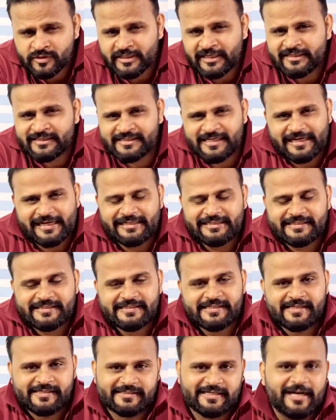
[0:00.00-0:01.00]
उसका सेकेंड
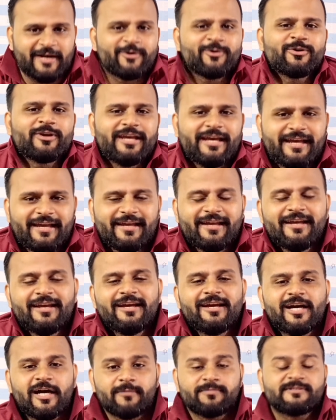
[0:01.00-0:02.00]
सीजन स्टार्ट हो गया
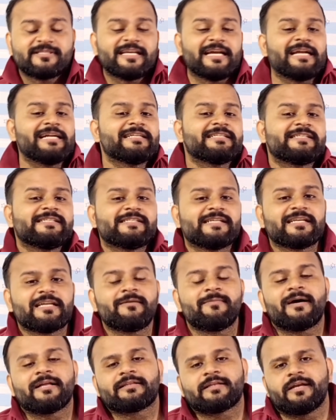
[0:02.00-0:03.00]
है अब सेकंड सीजन
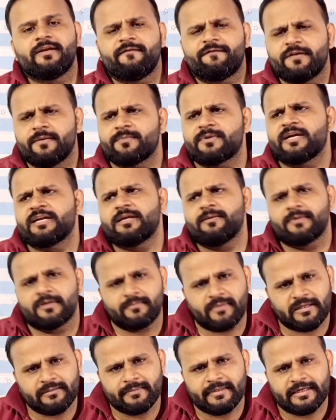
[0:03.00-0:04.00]
की बात करें फ्लिपकार्ट की
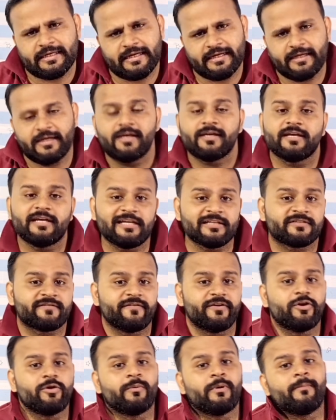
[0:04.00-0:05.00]
बात बात नहीं करेंगे
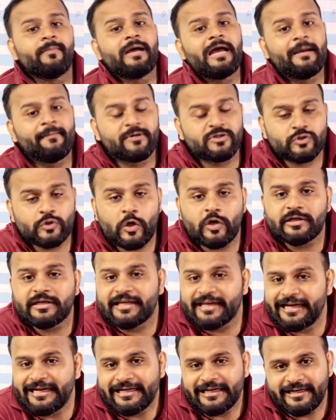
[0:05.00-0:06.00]
इस वीडियो में हम अमेजोन
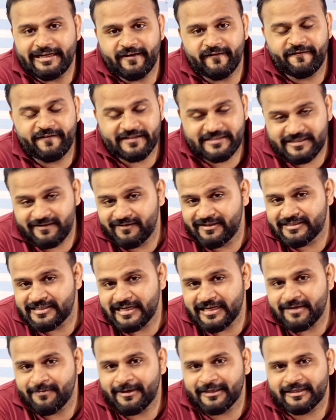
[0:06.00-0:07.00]
ग्रेट इंडियन फेस्टिवल
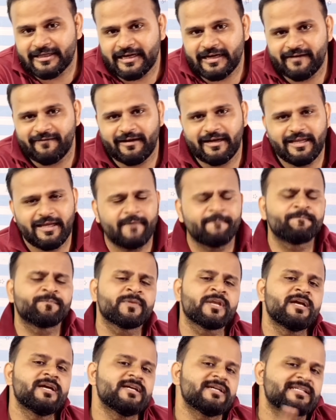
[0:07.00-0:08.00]
सेल की बात करने वाले
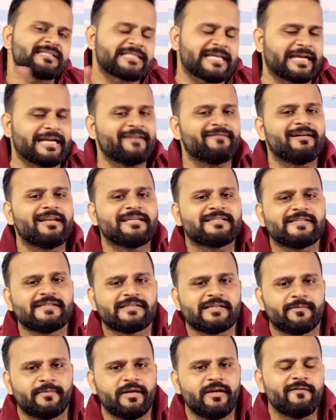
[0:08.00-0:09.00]
हैं सेकंड वाले
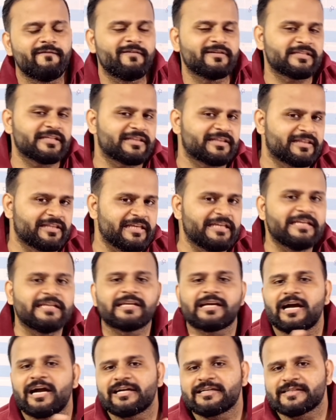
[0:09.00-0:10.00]
सीजन में वैसे
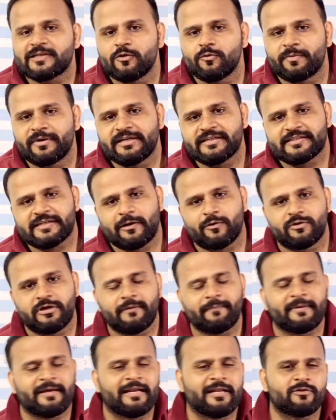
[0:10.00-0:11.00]
तीन कार्ड्स के ऊपर
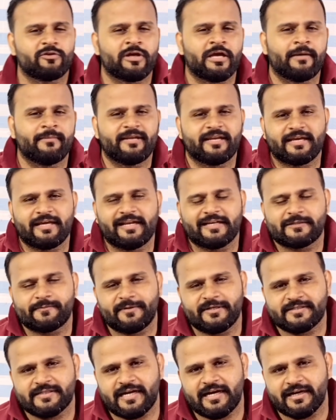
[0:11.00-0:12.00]
डिस्काउंट है पहला तो अमेरिकन
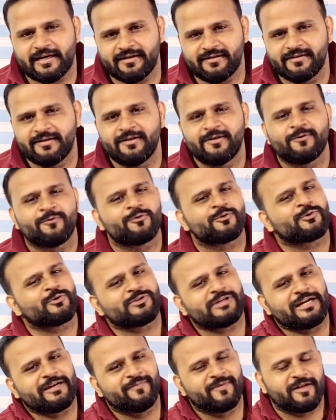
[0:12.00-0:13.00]
एक्सप्रेस कार्ड
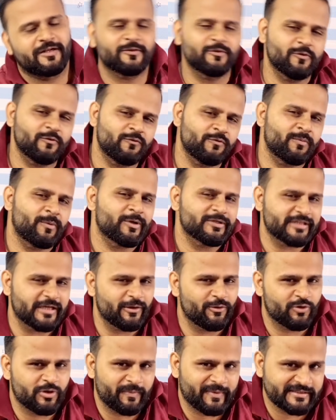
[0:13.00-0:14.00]
उसको साइड में रख दो वो बहुत
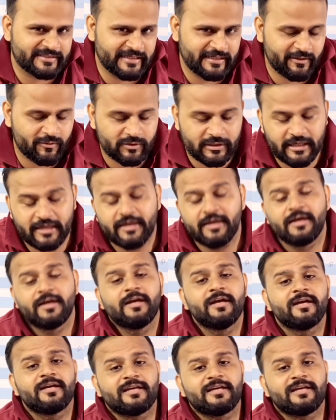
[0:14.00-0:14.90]
सारे लोग के पास नहीं होता